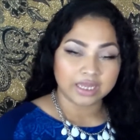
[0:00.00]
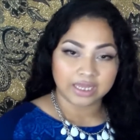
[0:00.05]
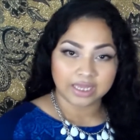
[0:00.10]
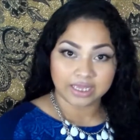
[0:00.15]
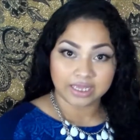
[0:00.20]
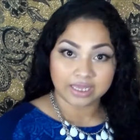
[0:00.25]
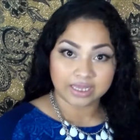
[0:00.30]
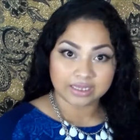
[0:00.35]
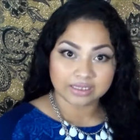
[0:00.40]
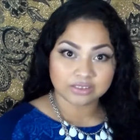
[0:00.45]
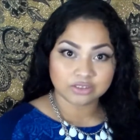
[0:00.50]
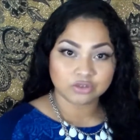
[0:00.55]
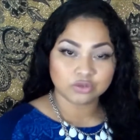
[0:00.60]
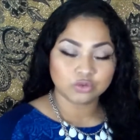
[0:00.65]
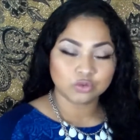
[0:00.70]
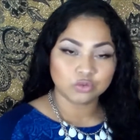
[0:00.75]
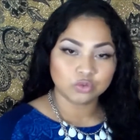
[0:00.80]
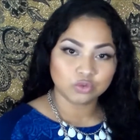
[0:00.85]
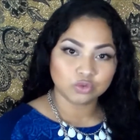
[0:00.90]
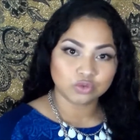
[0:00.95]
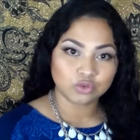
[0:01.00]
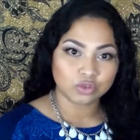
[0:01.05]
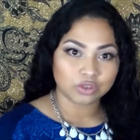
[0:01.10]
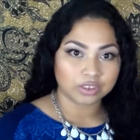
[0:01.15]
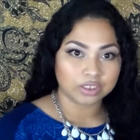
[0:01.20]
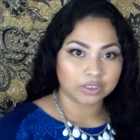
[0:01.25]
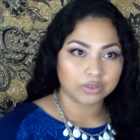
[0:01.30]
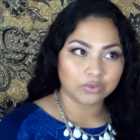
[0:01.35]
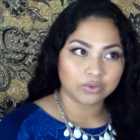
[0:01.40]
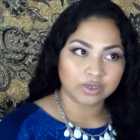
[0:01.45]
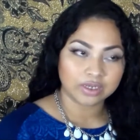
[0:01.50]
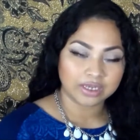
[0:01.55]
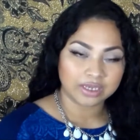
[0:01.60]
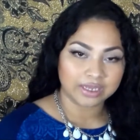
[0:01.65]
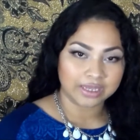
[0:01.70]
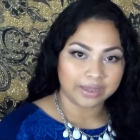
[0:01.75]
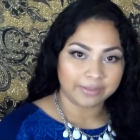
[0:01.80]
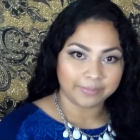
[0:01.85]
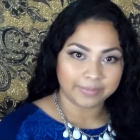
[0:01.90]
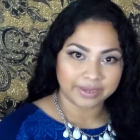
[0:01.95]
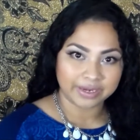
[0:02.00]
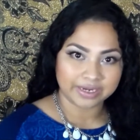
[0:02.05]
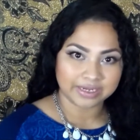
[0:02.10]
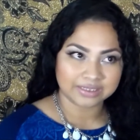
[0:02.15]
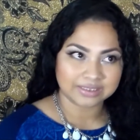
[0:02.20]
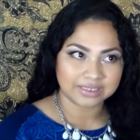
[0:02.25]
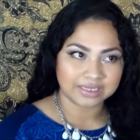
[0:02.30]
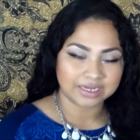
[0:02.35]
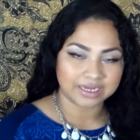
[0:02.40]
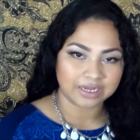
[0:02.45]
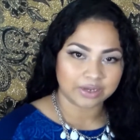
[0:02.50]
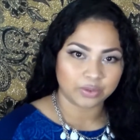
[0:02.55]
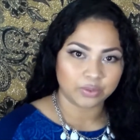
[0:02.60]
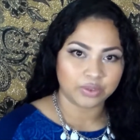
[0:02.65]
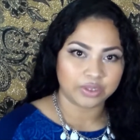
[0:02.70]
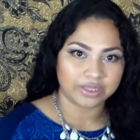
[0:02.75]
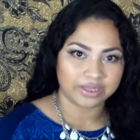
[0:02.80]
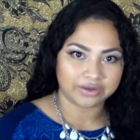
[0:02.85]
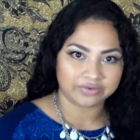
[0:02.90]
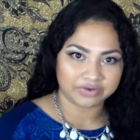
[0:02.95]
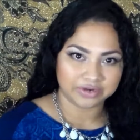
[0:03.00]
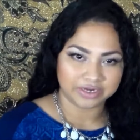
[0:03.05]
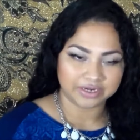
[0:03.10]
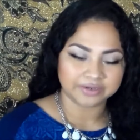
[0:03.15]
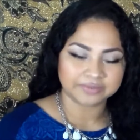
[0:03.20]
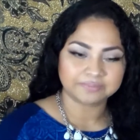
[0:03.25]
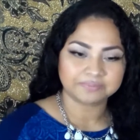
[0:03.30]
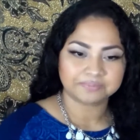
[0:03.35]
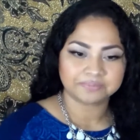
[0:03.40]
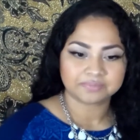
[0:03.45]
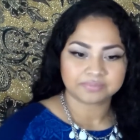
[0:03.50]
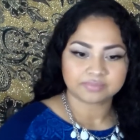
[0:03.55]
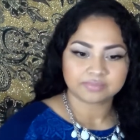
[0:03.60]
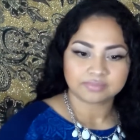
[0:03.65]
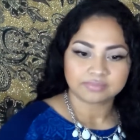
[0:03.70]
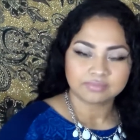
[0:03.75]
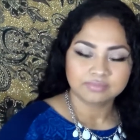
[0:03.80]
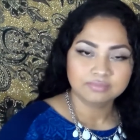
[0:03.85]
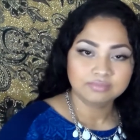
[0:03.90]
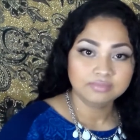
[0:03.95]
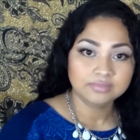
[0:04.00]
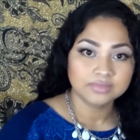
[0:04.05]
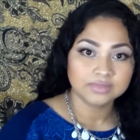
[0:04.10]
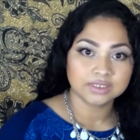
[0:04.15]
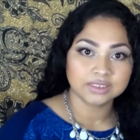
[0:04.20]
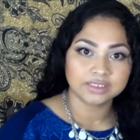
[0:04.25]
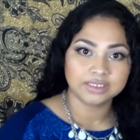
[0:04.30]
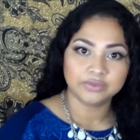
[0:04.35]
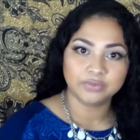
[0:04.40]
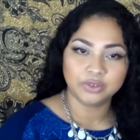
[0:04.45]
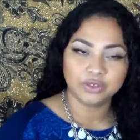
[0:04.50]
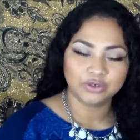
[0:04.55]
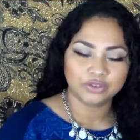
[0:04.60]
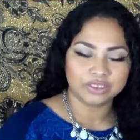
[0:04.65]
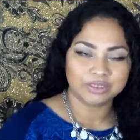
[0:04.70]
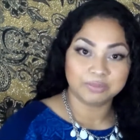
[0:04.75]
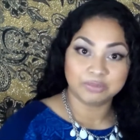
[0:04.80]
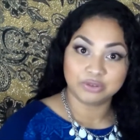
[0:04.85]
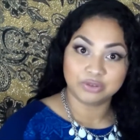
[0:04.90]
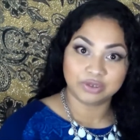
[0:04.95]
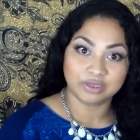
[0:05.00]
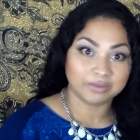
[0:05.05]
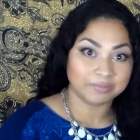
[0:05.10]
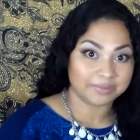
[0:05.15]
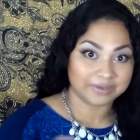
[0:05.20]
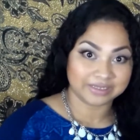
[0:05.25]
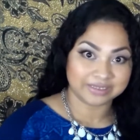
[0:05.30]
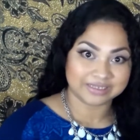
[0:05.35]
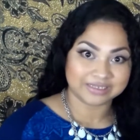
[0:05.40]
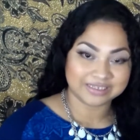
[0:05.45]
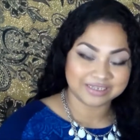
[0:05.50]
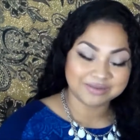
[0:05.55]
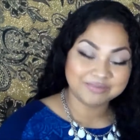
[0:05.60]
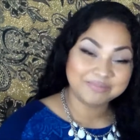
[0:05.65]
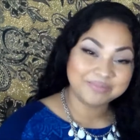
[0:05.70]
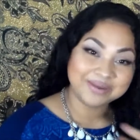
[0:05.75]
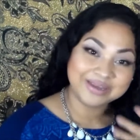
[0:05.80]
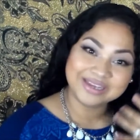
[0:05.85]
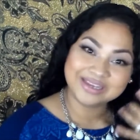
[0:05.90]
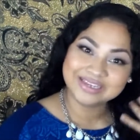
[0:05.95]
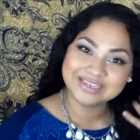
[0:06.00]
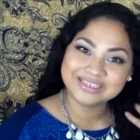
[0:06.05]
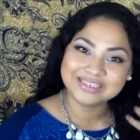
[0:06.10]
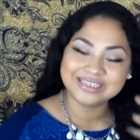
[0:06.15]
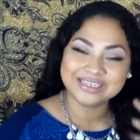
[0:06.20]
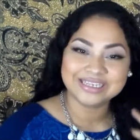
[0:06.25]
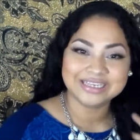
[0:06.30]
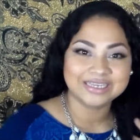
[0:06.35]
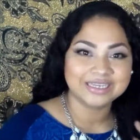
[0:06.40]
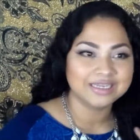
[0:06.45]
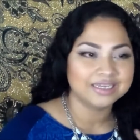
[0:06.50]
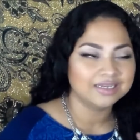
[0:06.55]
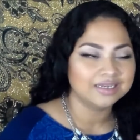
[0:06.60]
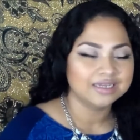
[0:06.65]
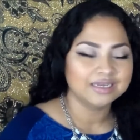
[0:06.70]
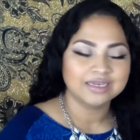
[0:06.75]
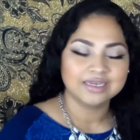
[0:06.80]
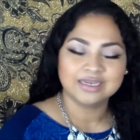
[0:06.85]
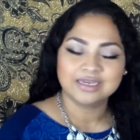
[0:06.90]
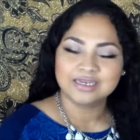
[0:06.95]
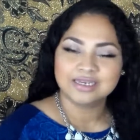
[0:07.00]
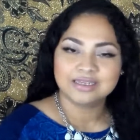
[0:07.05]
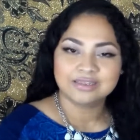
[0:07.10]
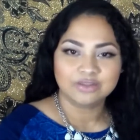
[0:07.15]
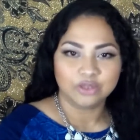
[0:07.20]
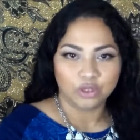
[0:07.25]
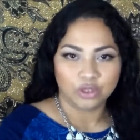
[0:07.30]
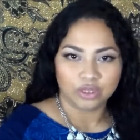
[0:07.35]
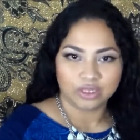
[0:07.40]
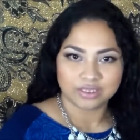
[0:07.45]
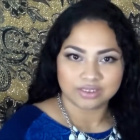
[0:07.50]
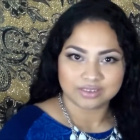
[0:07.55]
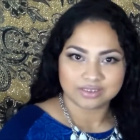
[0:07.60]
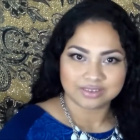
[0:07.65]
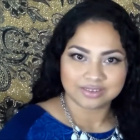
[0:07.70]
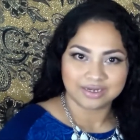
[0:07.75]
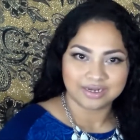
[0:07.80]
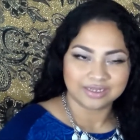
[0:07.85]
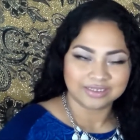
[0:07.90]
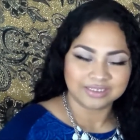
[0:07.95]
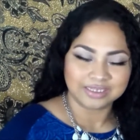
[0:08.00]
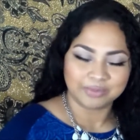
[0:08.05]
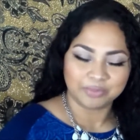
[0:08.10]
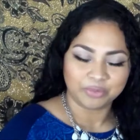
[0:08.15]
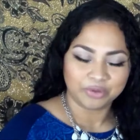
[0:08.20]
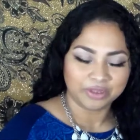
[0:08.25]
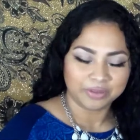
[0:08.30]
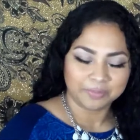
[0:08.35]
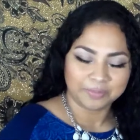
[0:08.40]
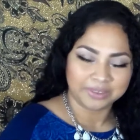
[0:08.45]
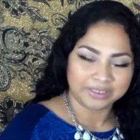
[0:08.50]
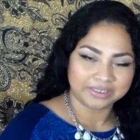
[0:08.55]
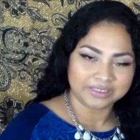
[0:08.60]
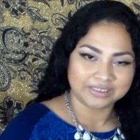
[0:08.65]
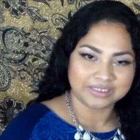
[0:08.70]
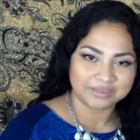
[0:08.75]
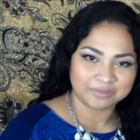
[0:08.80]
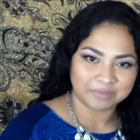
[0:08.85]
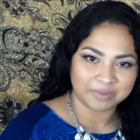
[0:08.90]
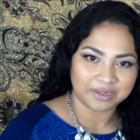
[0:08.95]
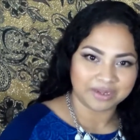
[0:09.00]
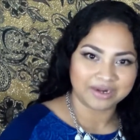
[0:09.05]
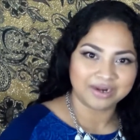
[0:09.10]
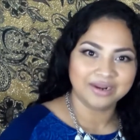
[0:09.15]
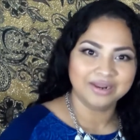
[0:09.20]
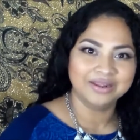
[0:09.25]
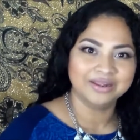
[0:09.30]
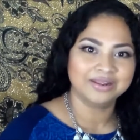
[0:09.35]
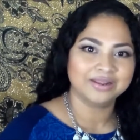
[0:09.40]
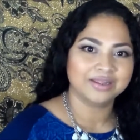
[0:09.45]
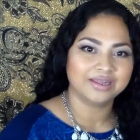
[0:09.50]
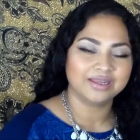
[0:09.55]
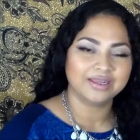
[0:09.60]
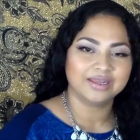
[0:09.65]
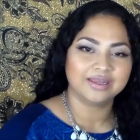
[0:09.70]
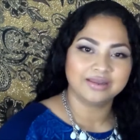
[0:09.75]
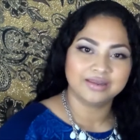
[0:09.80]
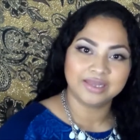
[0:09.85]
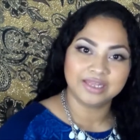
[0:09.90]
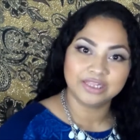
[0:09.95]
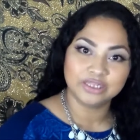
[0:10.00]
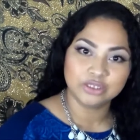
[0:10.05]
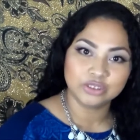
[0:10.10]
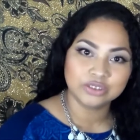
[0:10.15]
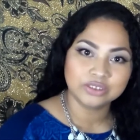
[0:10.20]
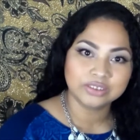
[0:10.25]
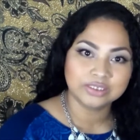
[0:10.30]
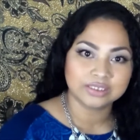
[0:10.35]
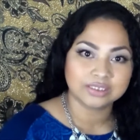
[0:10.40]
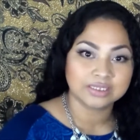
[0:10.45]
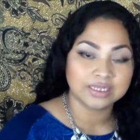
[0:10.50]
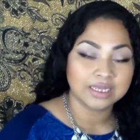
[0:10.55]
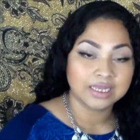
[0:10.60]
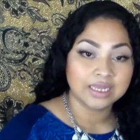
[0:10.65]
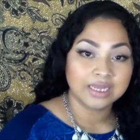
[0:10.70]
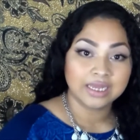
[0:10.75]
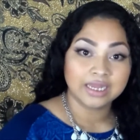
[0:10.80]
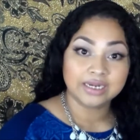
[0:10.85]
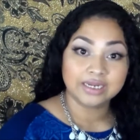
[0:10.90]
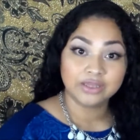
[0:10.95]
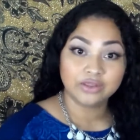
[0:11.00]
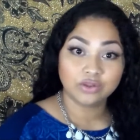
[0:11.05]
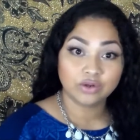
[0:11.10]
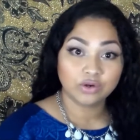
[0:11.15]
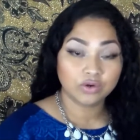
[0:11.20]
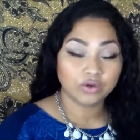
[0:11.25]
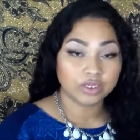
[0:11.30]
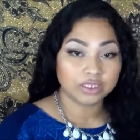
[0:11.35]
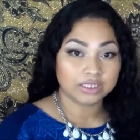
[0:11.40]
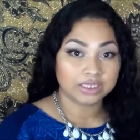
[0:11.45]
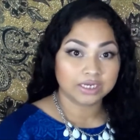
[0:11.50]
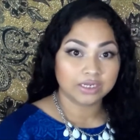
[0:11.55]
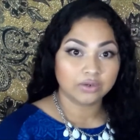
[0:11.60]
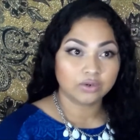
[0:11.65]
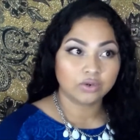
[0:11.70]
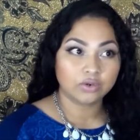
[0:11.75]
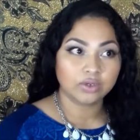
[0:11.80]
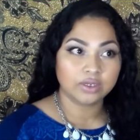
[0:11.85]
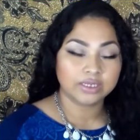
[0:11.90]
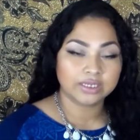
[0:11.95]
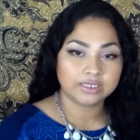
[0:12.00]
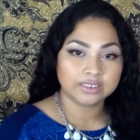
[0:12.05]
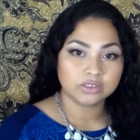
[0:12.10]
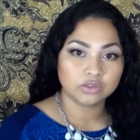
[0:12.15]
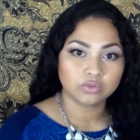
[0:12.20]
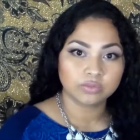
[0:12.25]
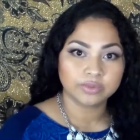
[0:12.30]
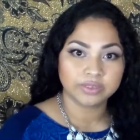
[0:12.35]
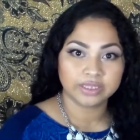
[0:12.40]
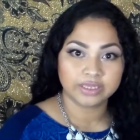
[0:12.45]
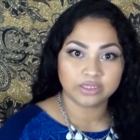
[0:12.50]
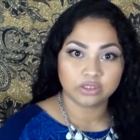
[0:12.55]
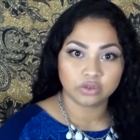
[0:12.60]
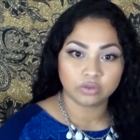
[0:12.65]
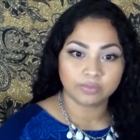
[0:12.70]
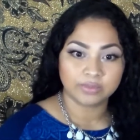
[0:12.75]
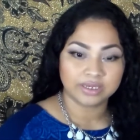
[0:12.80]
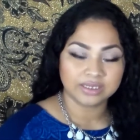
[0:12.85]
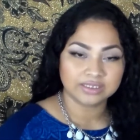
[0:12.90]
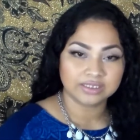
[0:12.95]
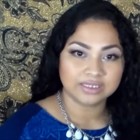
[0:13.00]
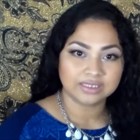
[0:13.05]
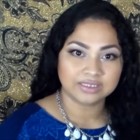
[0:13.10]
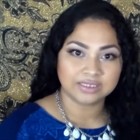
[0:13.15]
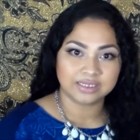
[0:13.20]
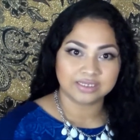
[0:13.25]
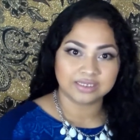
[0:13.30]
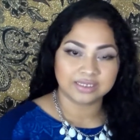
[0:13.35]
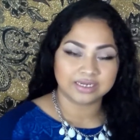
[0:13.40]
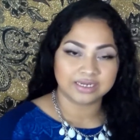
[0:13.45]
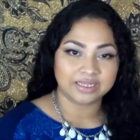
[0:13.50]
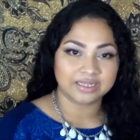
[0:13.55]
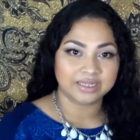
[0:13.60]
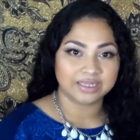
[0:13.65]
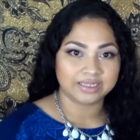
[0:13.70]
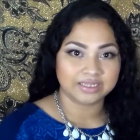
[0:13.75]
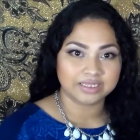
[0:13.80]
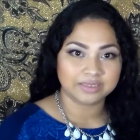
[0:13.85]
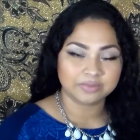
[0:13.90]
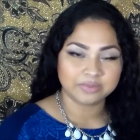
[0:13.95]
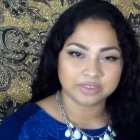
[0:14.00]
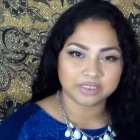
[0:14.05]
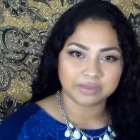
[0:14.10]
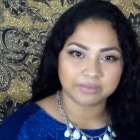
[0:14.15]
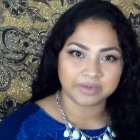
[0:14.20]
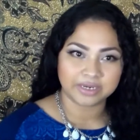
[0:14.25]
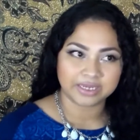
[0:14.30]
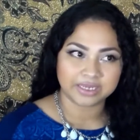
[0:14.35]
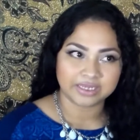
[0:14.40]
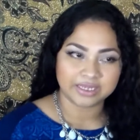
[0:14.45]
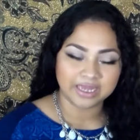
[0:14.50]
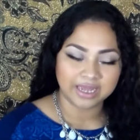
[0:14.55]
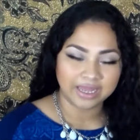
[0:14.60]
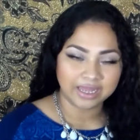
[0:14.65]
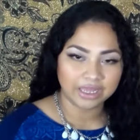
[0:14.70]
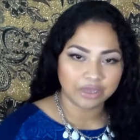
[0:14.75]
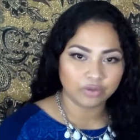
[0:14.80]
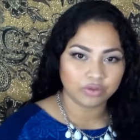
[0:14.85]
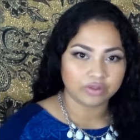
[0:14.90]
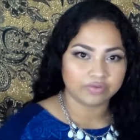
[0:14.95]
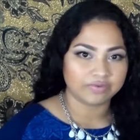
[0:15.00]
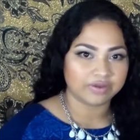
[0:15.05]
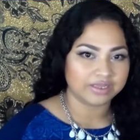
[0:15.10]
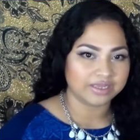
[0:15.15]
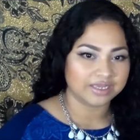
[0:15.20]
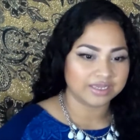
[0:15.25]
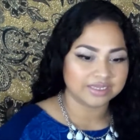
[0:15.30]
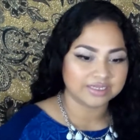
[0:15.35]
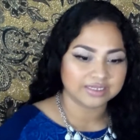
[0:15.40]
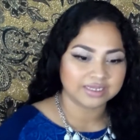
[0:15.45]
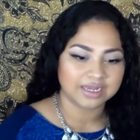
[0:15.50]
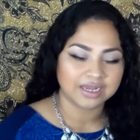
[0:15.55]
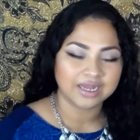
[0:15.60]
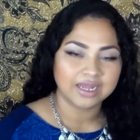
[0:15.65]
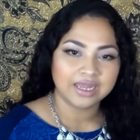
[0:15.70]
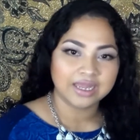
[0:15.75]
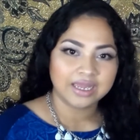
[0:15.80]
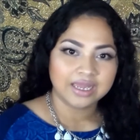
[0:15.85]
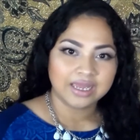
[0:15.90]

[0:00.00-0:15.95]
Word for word: es un sorteo que apenas acabo de abrir. Y bueno, te invito a que participes y todas las que puedan participar entonces, el día de hoy lo que traigo es un videito más de esta serie de tips de maquillaje o de belleza